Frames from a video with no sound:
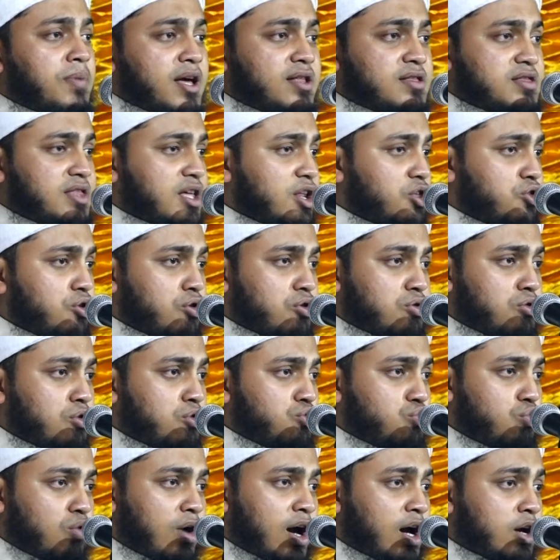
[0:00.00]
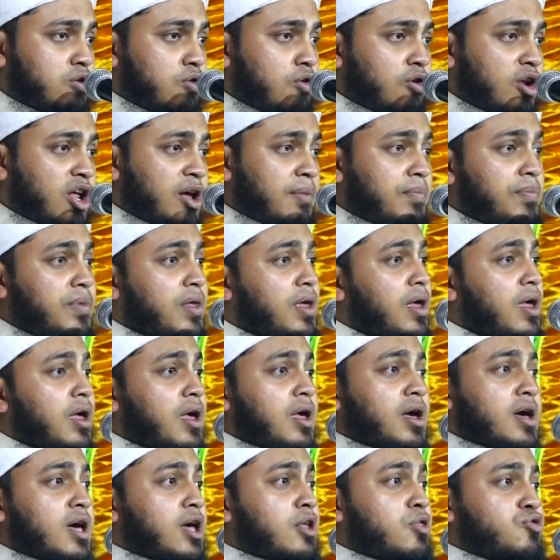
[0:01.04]
ব্যক্তির জন্য দোয়া করে
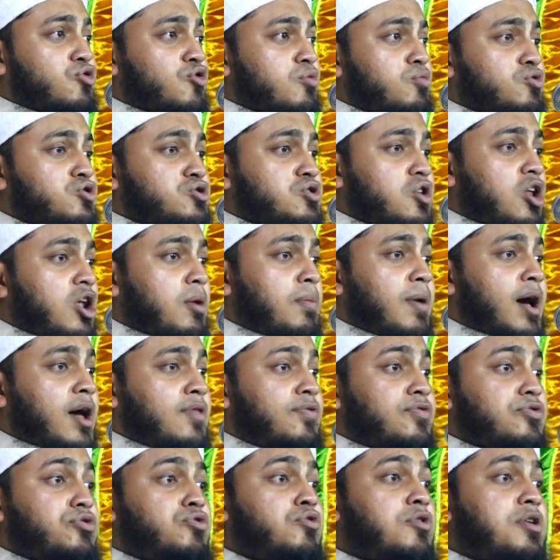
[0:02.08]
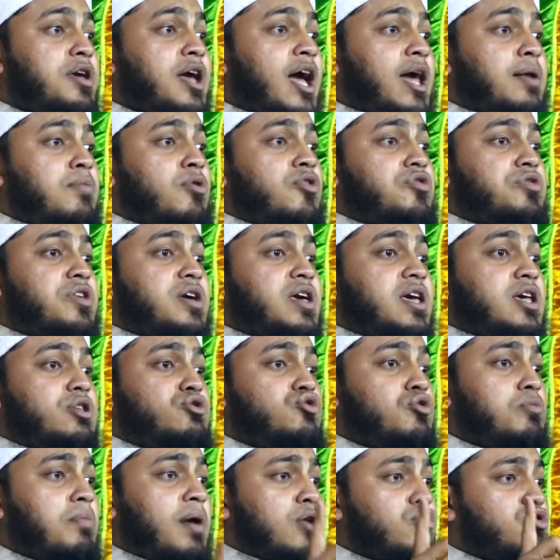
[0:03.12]
কিন্তু মুসলমান দুনিয়ার মধ্যে
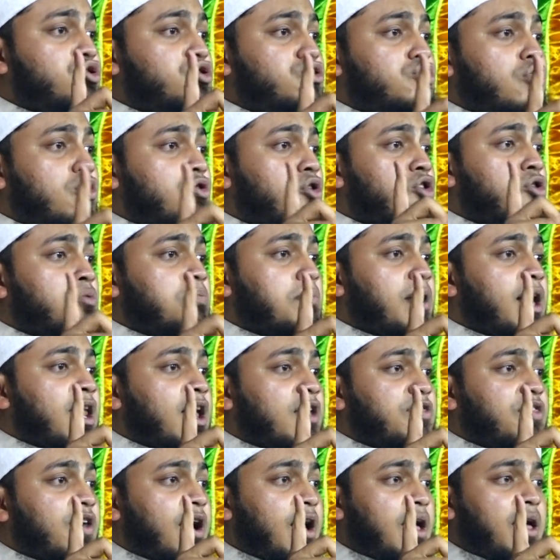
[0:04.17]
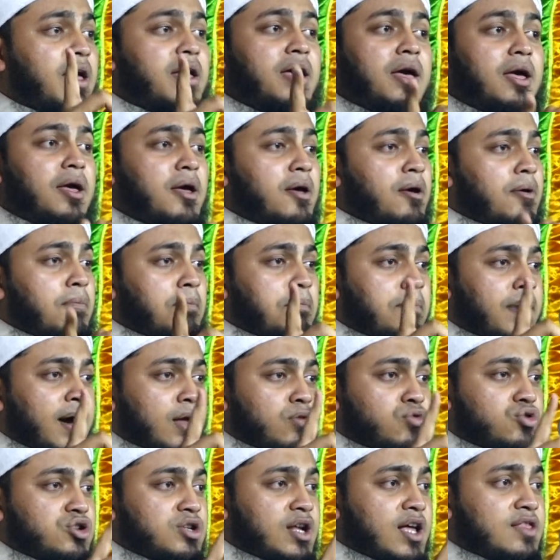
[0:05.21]
কিছু মানুষ যখন মারা যায়
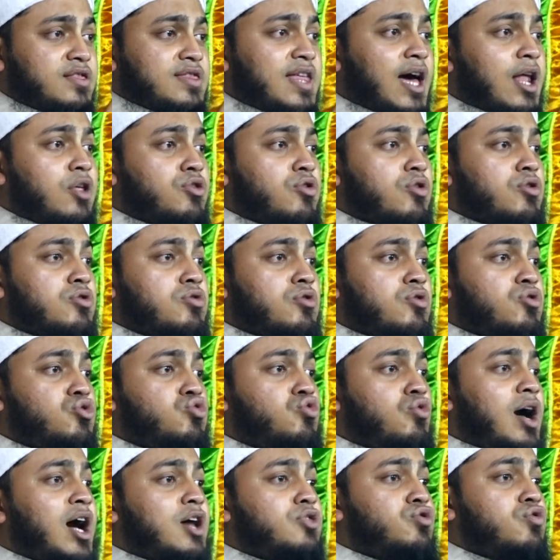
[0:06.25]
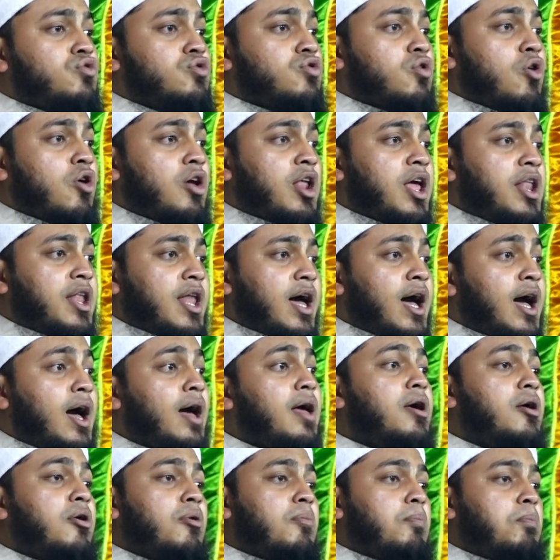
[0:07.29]
মানুষরা তার জন্য দোয়া তো করে না
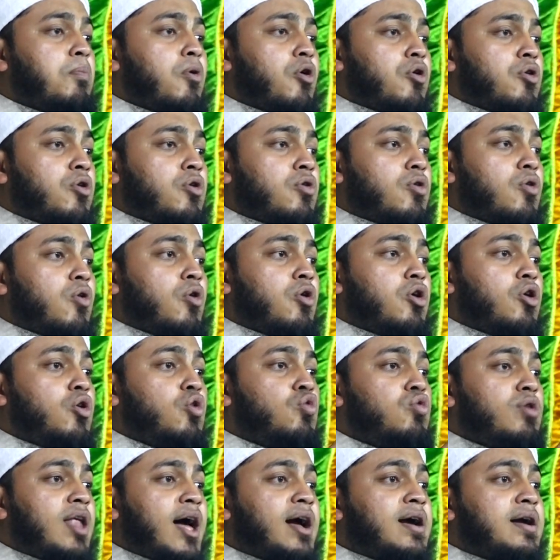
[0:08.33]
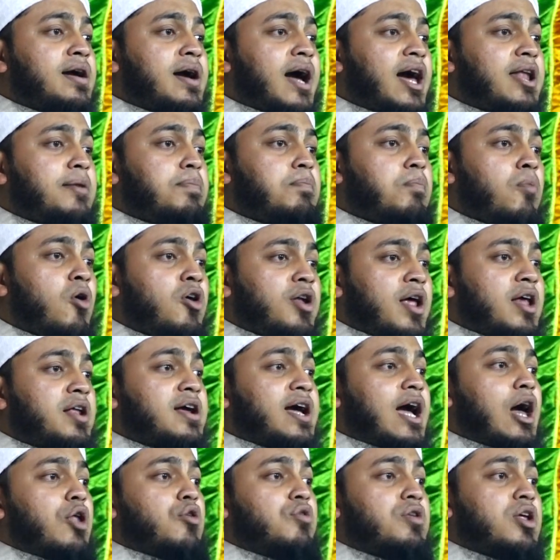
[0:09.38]
বরং ওই কুলাঙ্গার মরার
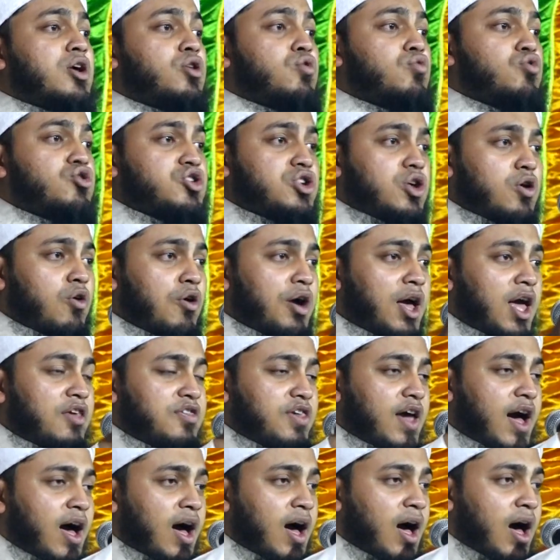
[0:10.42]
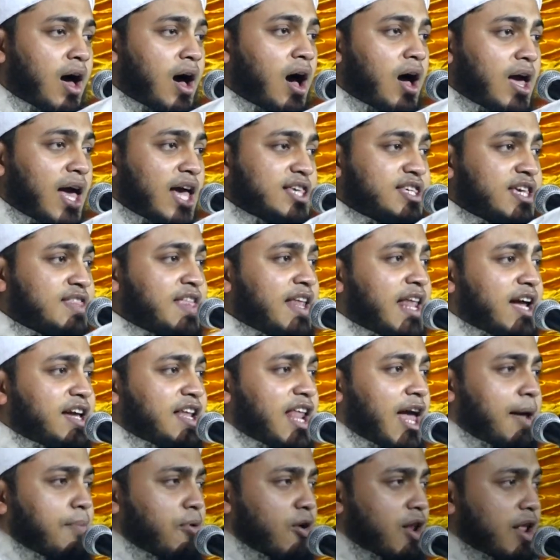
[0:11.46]
কারণে খুশি হয়ে যায় আছে না কি
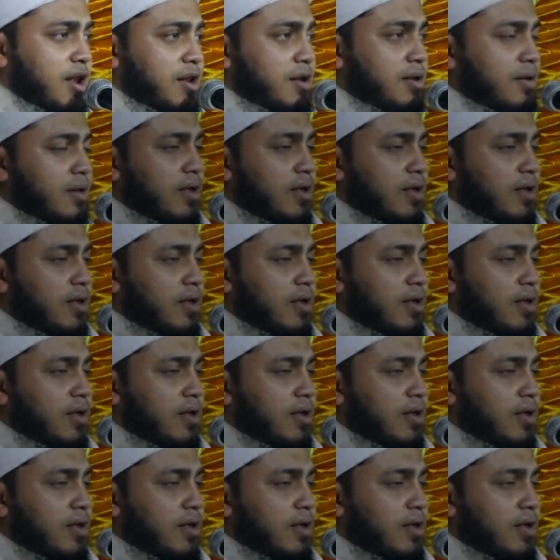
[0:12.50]
নাই বলেন